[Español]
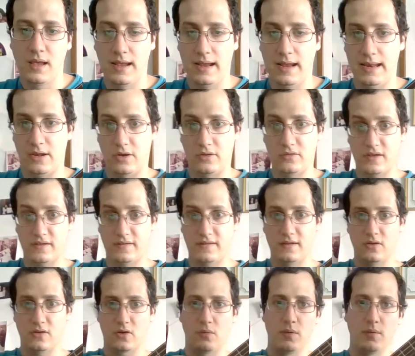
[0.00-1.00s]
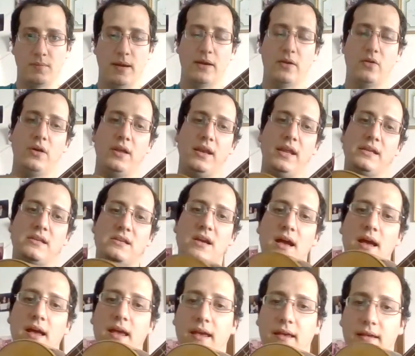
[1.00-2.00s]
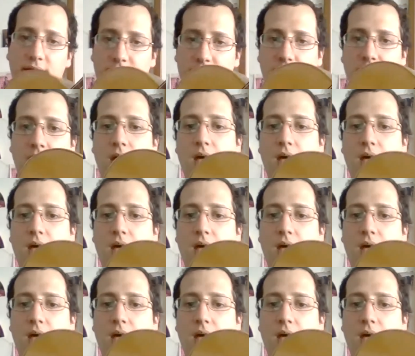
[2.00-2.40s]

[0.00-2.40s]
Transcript: Y lo que estoy haciendo con mi mano derecha es